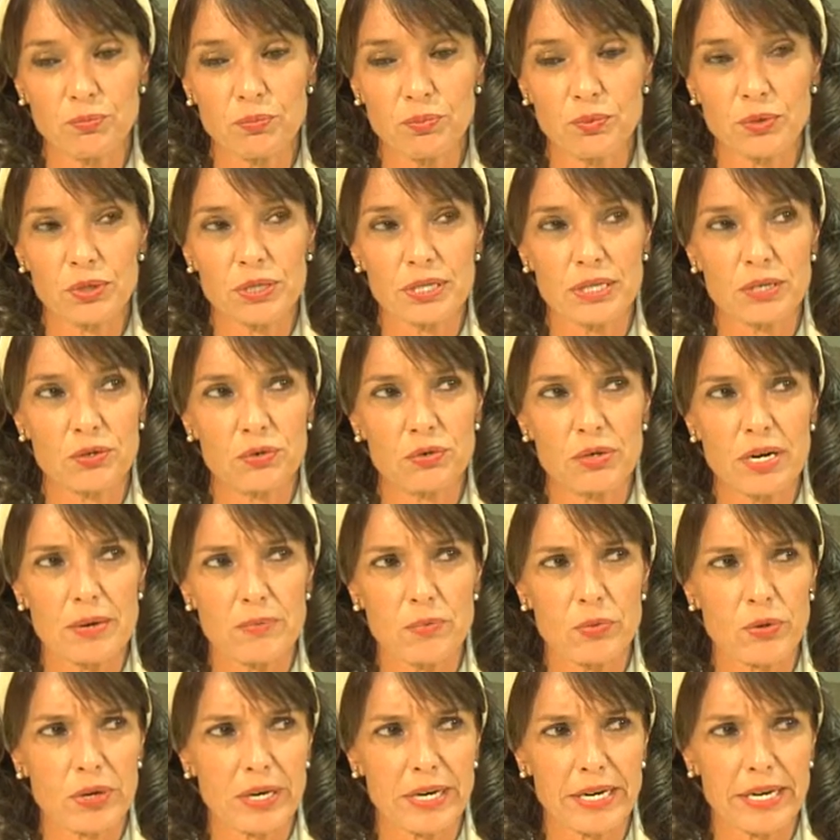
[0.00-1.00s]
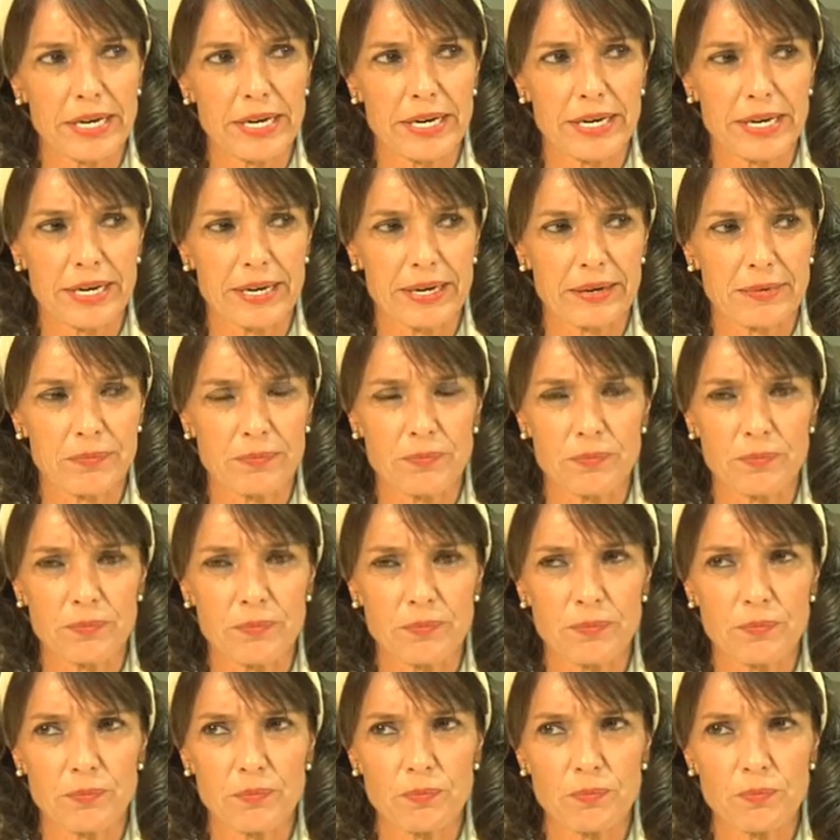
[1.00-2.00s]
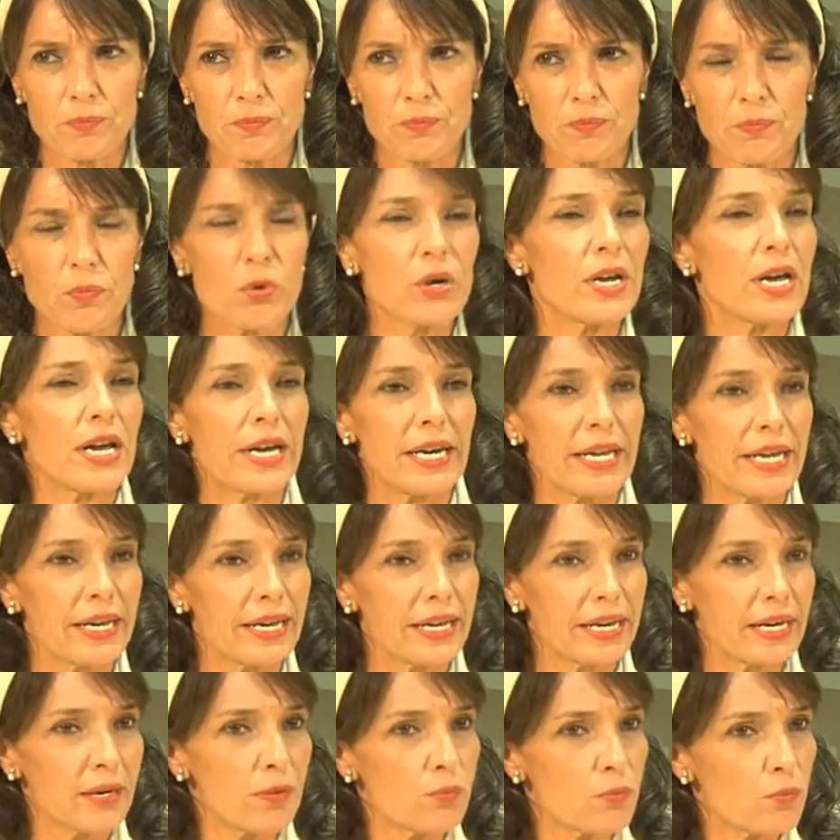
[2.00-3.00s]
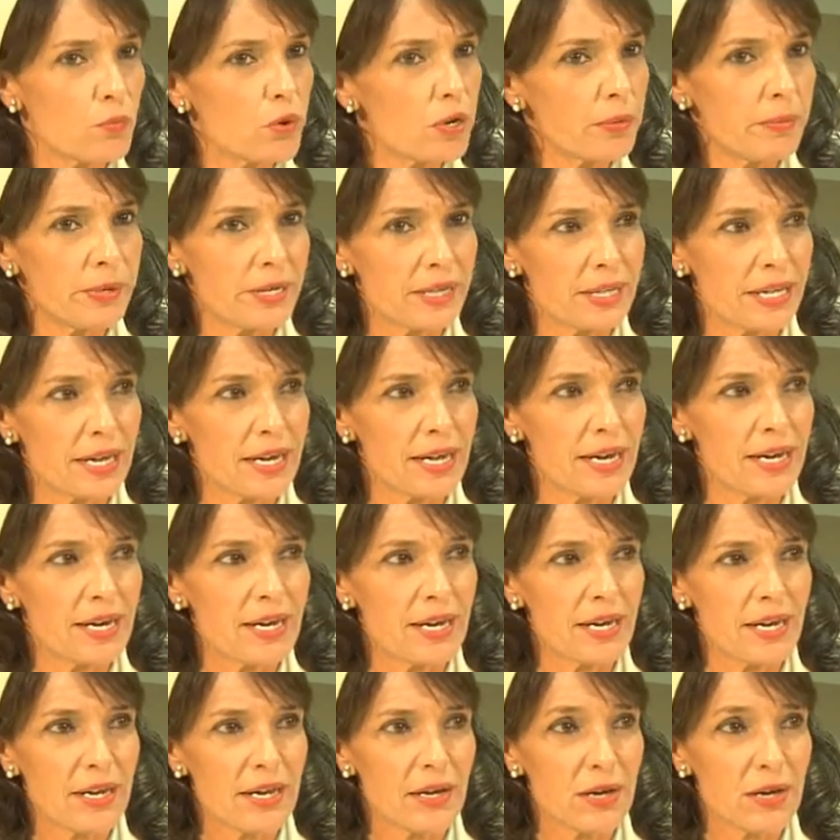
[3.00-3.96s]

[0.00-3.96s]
pues es una mujer muy alegre, muy vital,